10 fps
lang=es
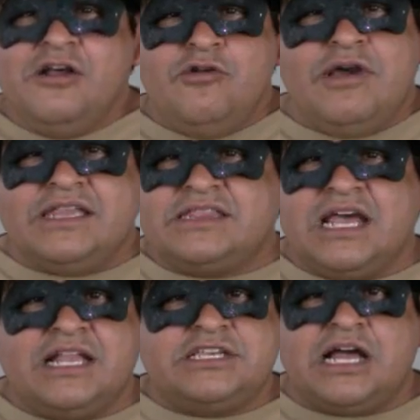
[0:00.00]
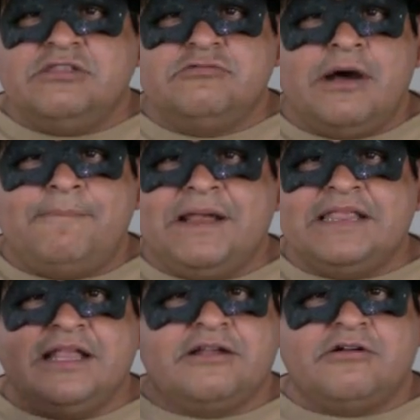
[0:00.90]
lo está echando a
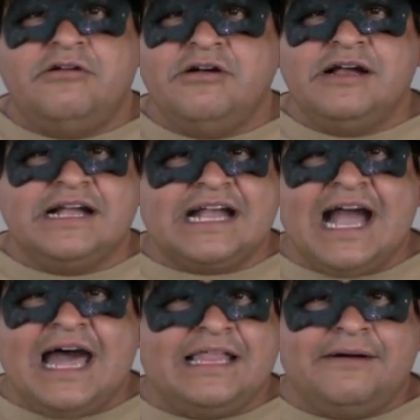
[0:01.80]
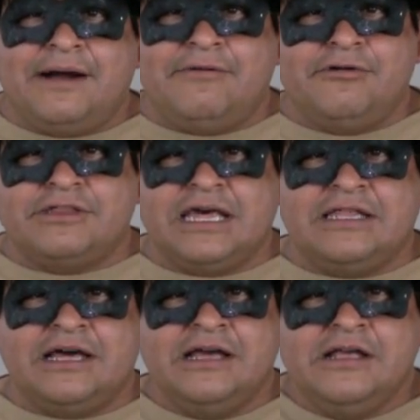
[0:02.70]
perder con cada
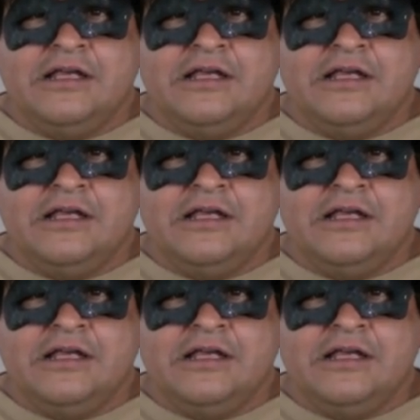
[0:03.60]
babosada.